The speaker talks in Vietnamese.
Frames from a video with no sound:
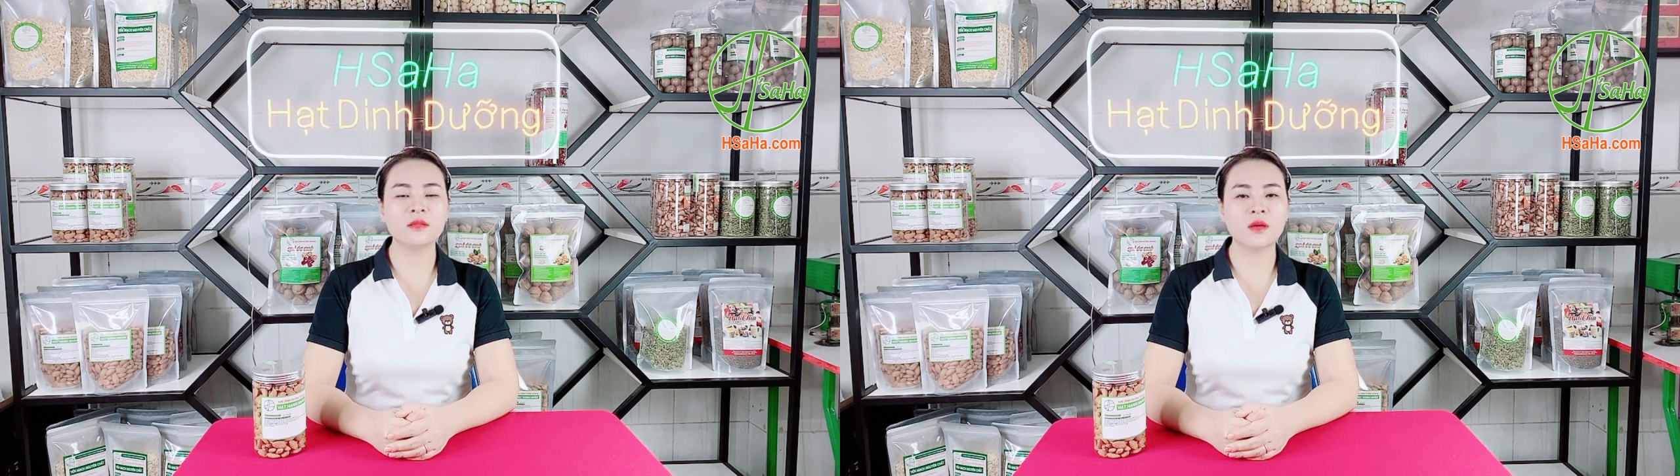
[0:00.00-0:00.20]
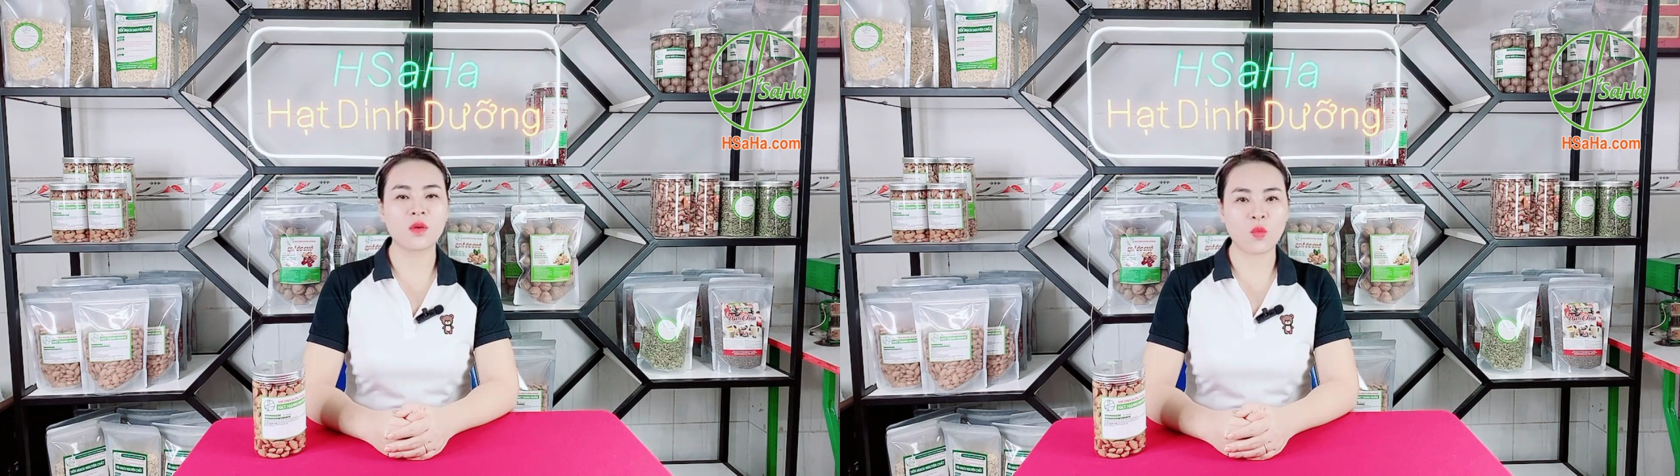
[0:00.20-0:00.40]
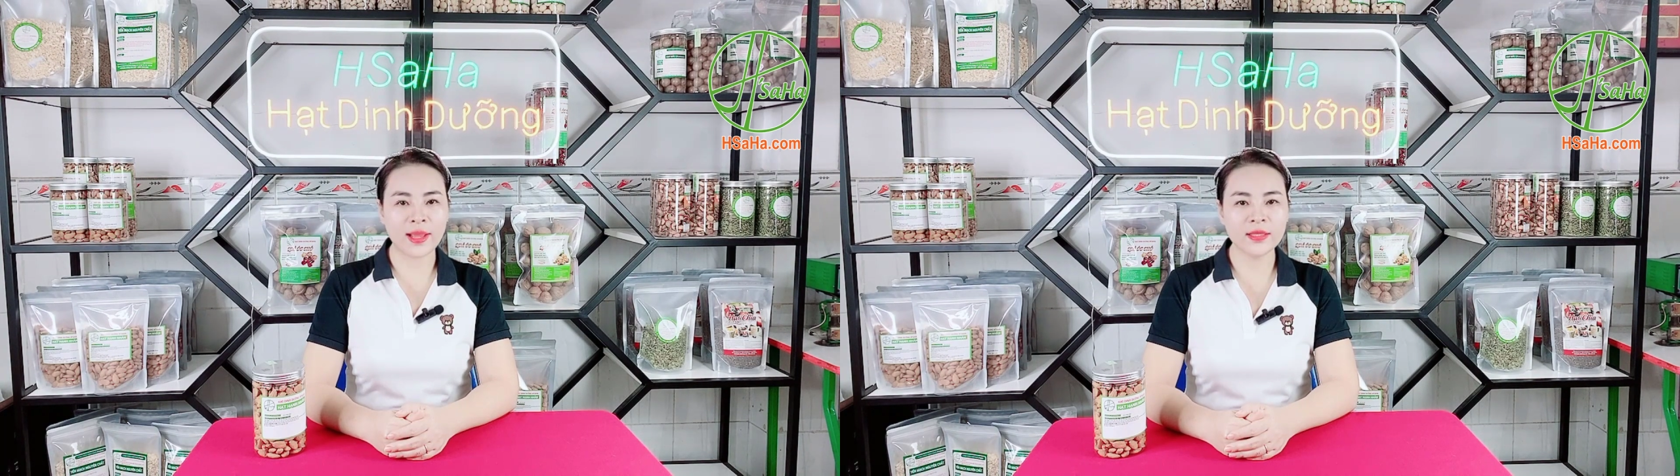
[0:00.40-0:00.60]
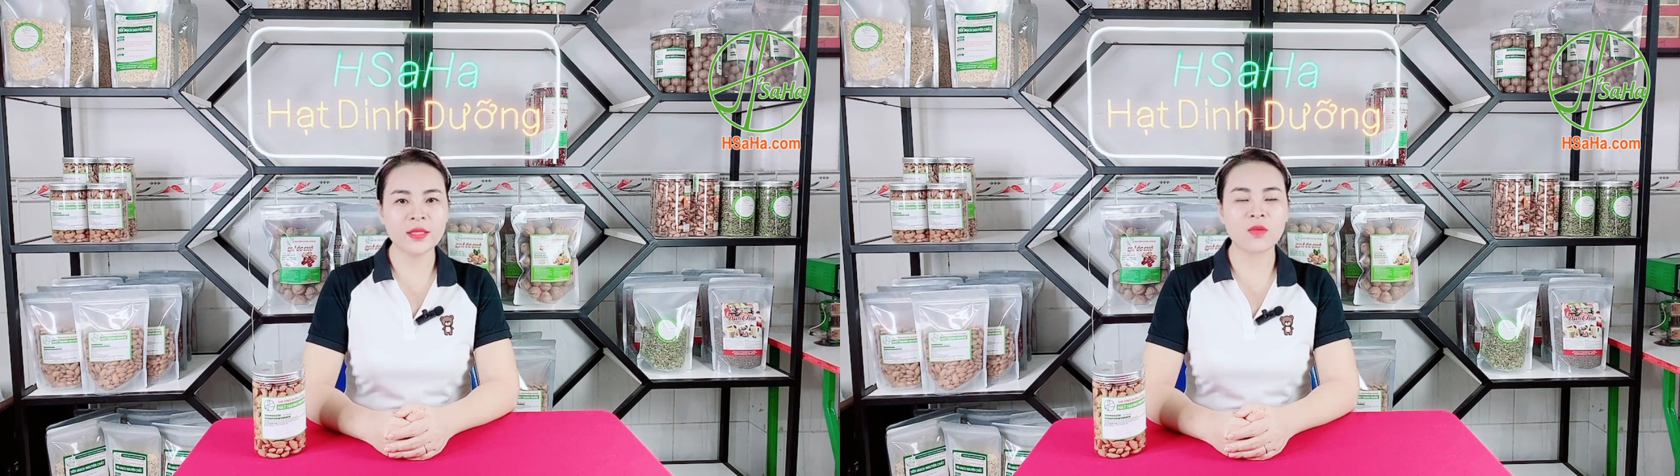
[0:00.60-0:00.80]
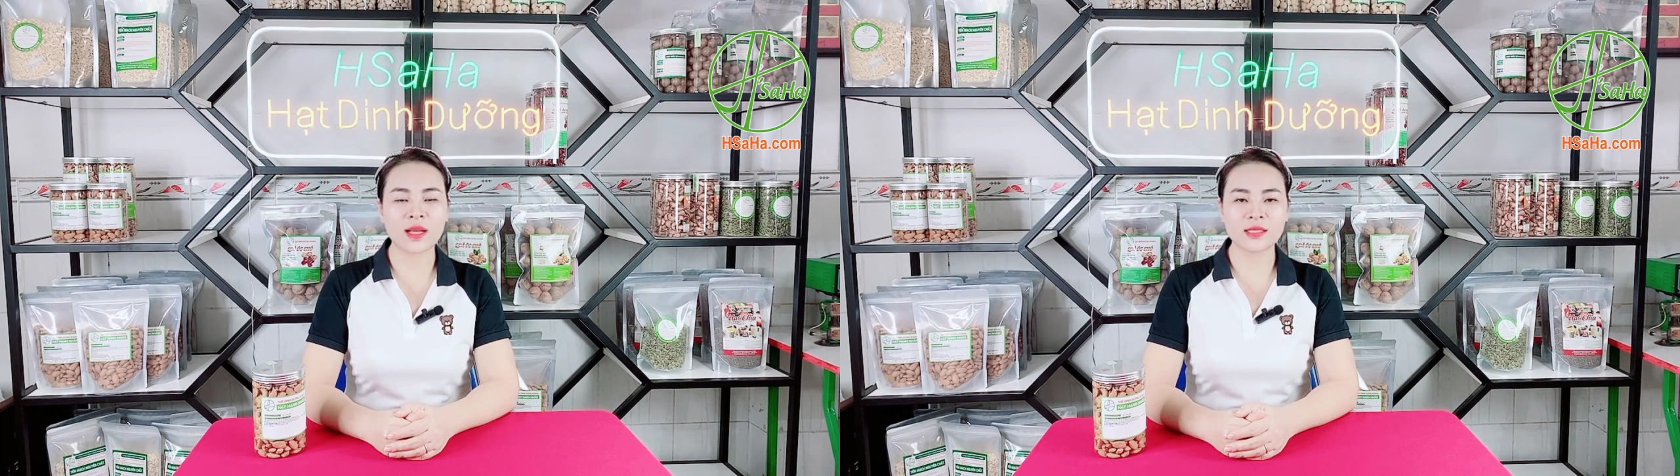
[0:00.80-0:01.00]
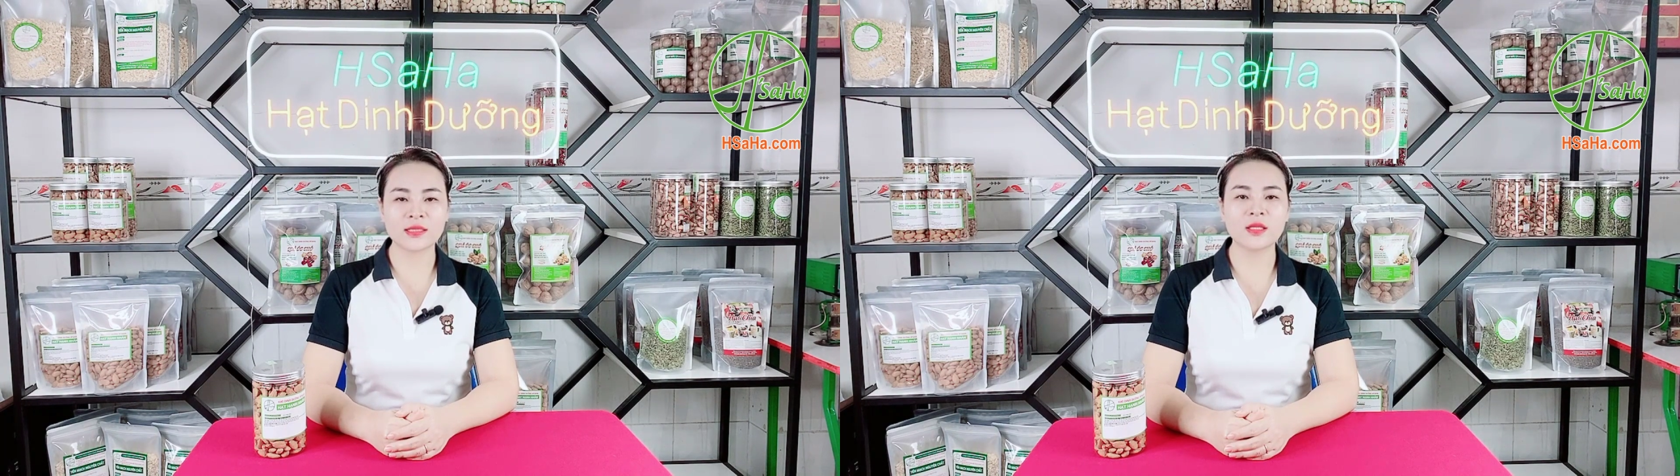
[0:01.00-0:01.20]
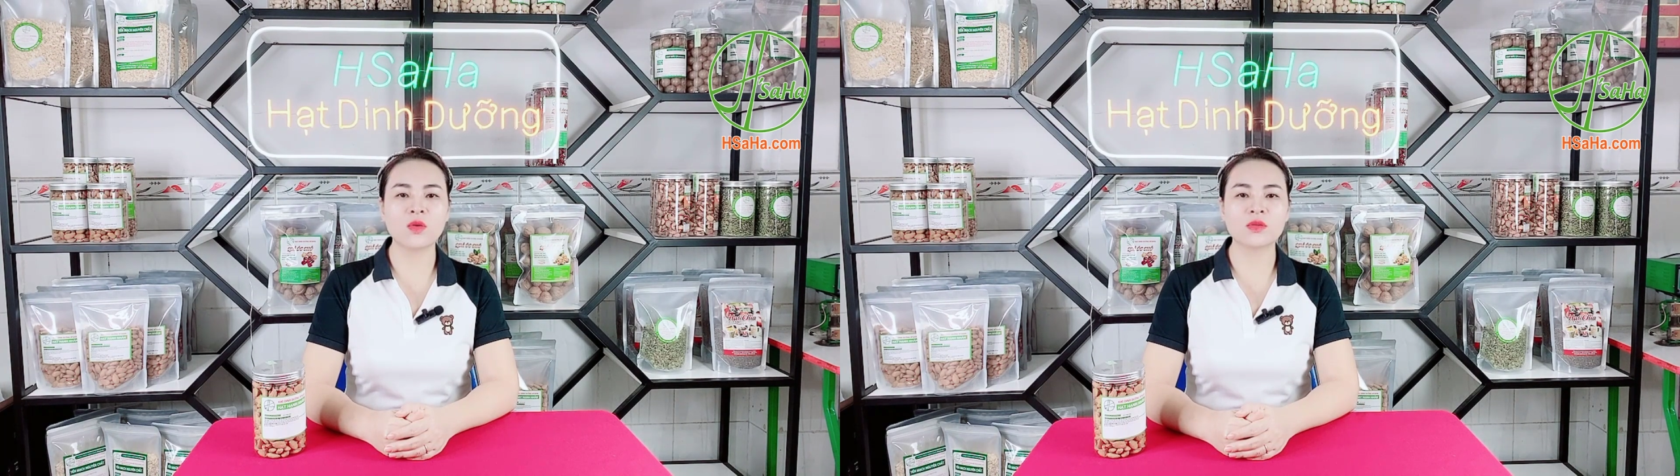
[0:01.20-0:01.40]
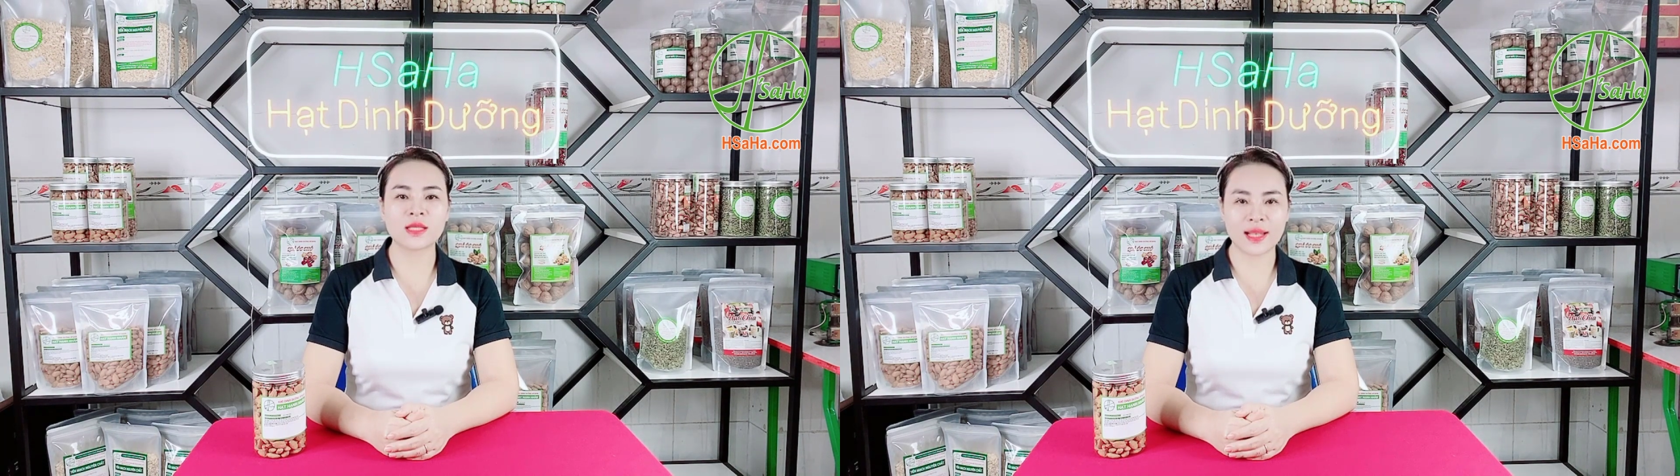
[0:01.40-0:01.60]
thừa quá nhiều canxi
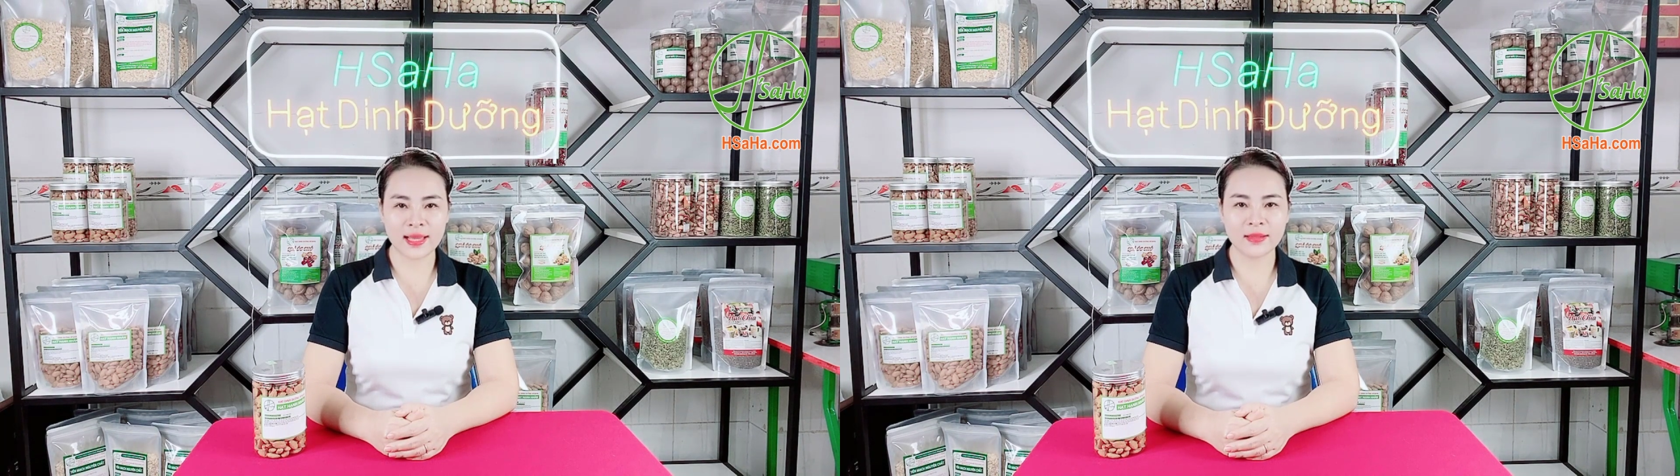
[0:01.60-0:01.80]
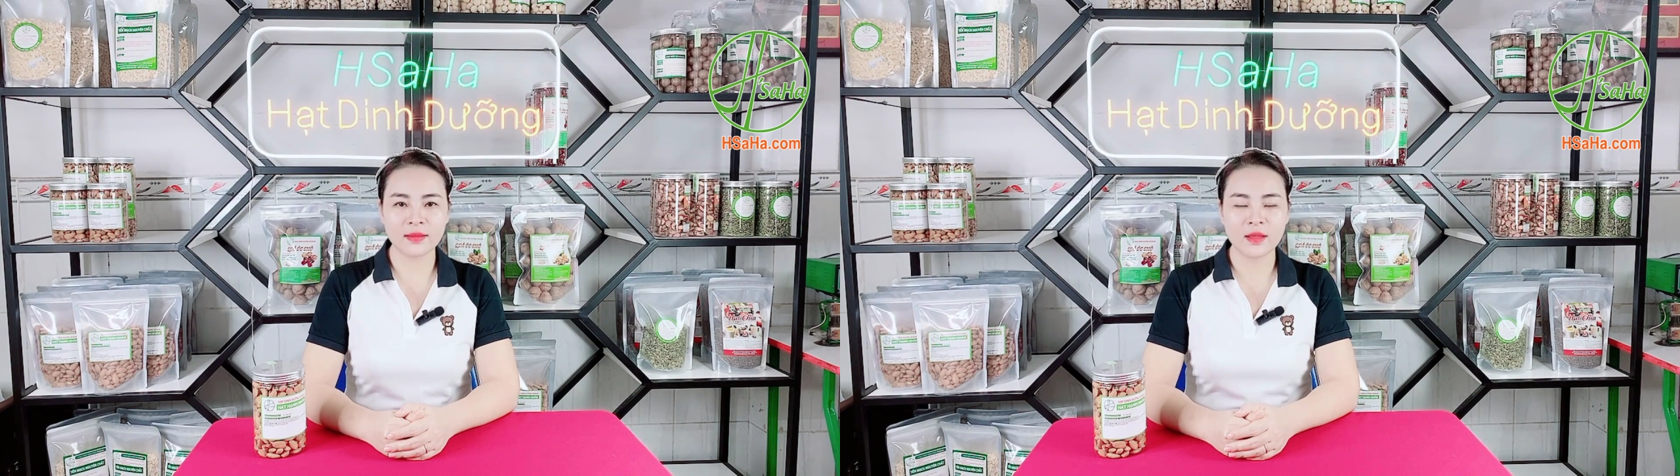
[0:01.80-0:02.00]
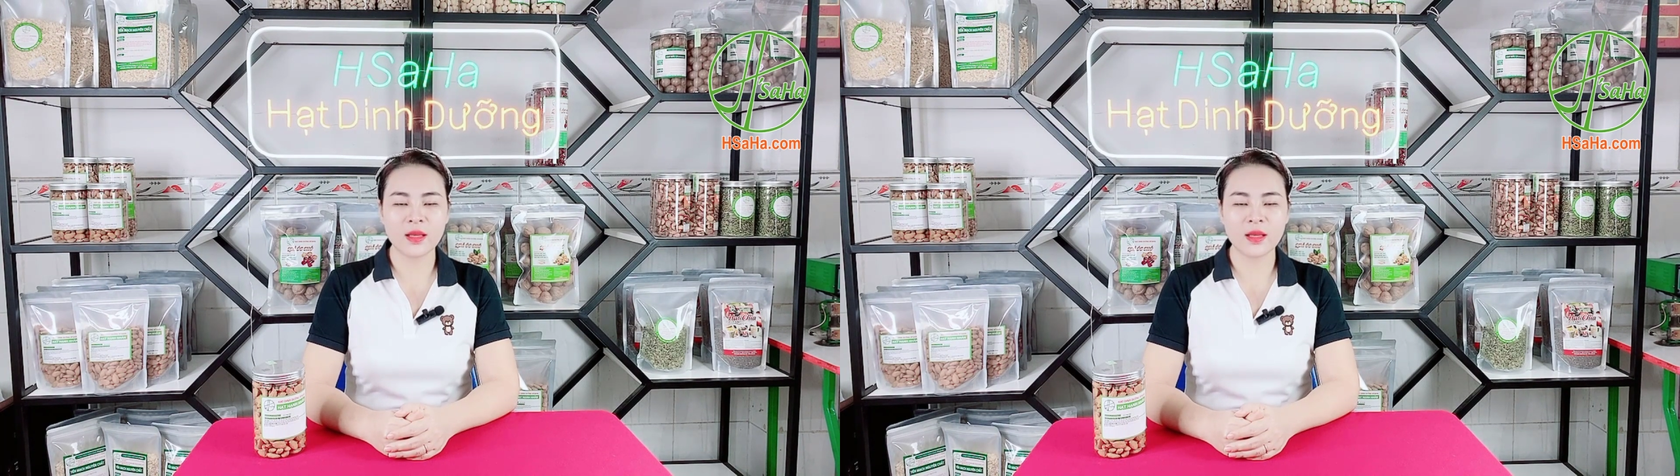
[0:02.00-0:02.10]
oxalat,